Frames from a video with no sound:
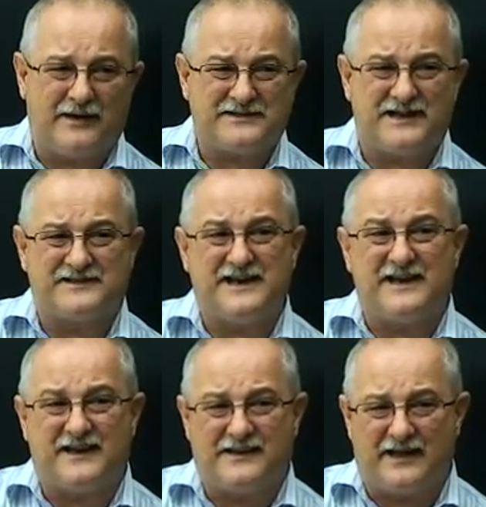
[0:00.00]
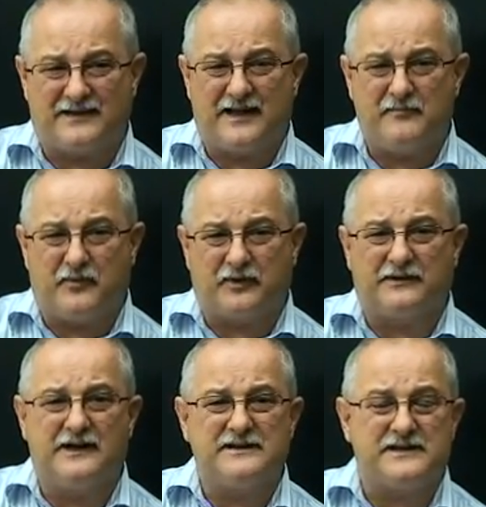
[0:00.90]
mas da seriedade, da
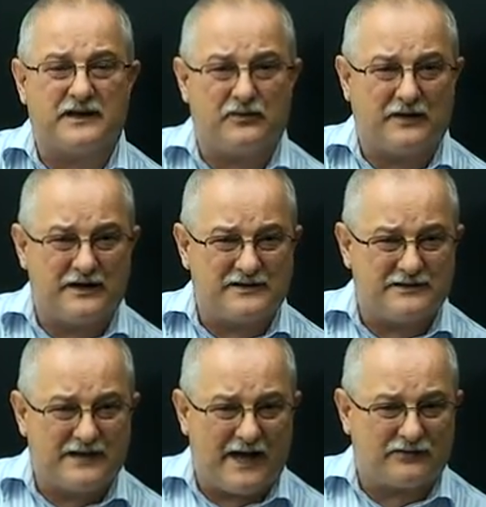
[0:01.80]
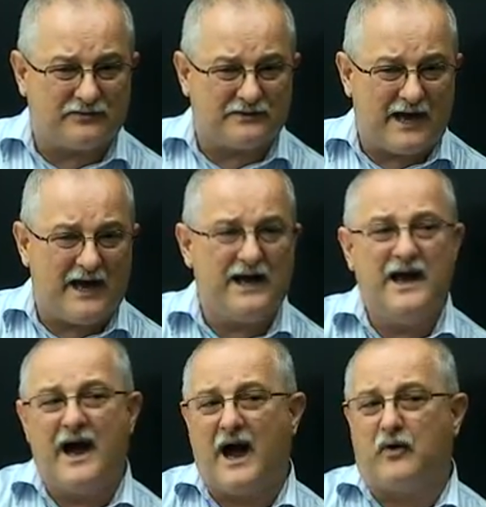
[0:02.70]
importância que o candidato dá
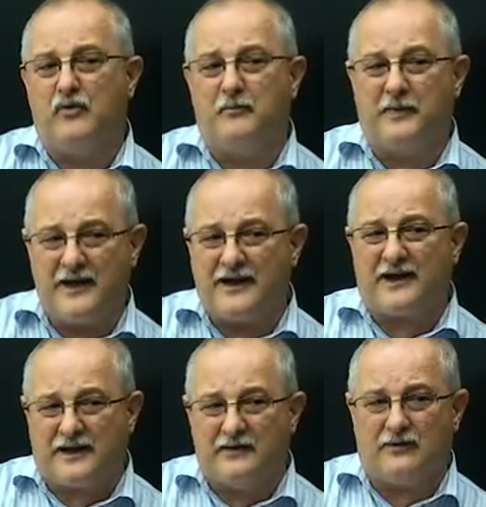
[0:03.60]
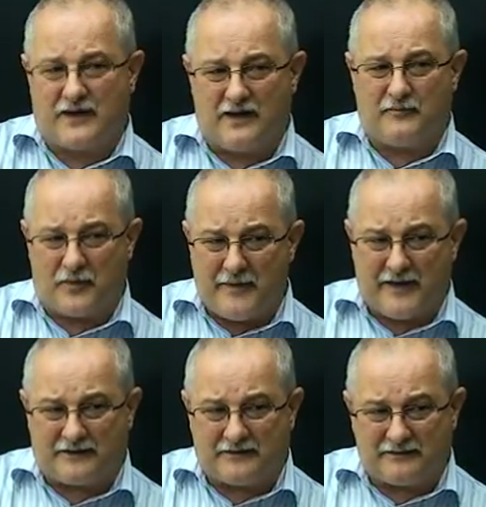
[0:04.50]
a cumprir aquilo que ele
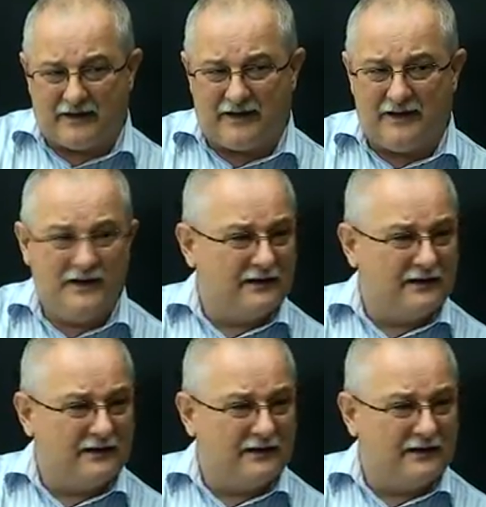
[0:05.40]
promete. Tá?